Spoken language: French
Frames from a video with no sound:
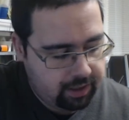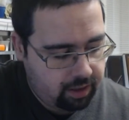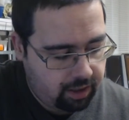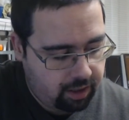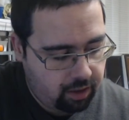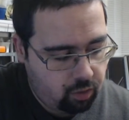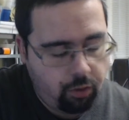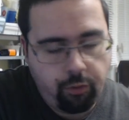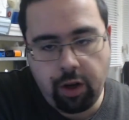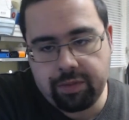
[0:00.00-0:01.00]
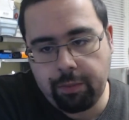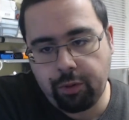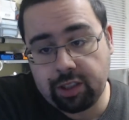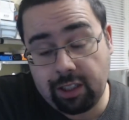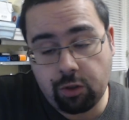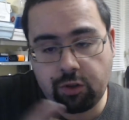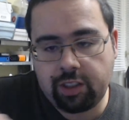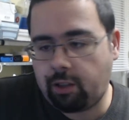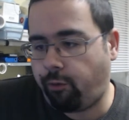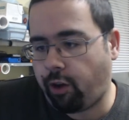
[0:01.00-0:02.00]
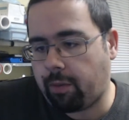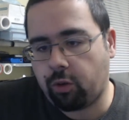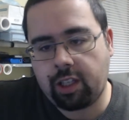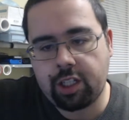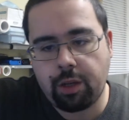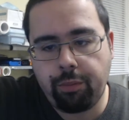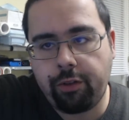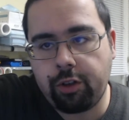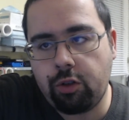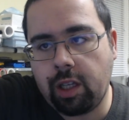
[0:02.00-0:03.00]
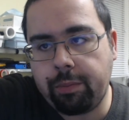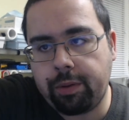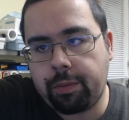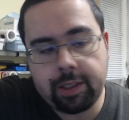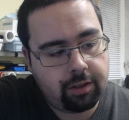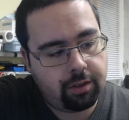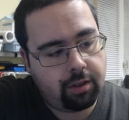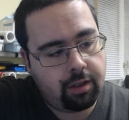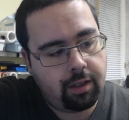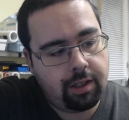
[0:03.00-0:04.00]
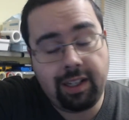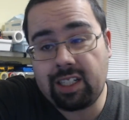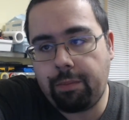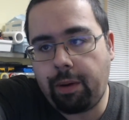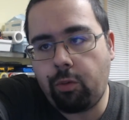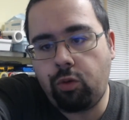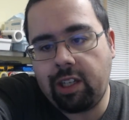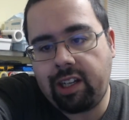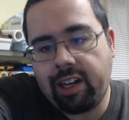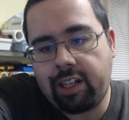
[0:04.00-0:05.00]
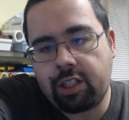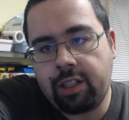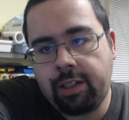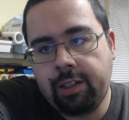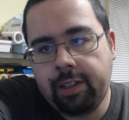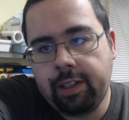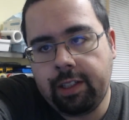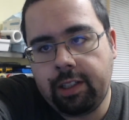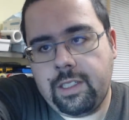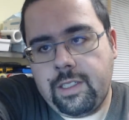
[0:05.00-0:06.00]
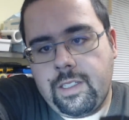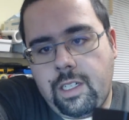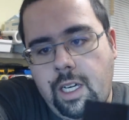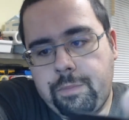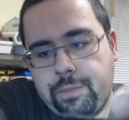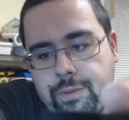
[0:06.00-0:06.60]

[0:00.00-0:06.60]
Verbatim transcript: où on voit un petit peu ça. Donc, je vais essayer de vous faire un montage un peu avec une lampe parce que là, j'ai pas beaucoup d'éclairage. Hop,